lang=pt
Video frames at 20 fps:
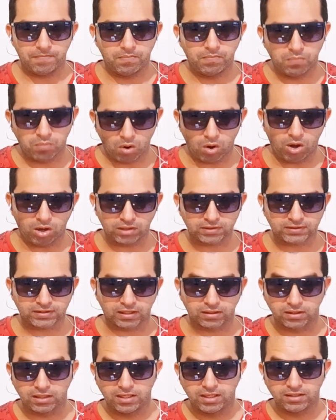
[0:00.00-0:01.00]

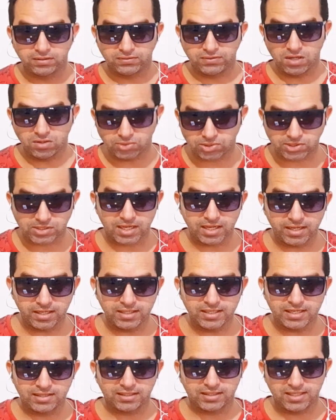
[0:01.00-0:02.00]
morta. Deus
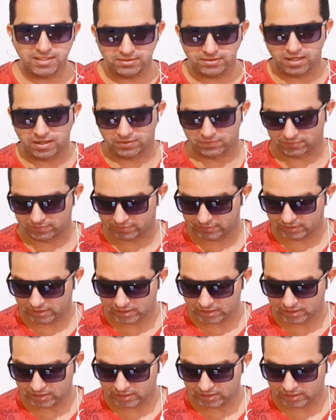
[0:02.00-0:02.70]
queira que não.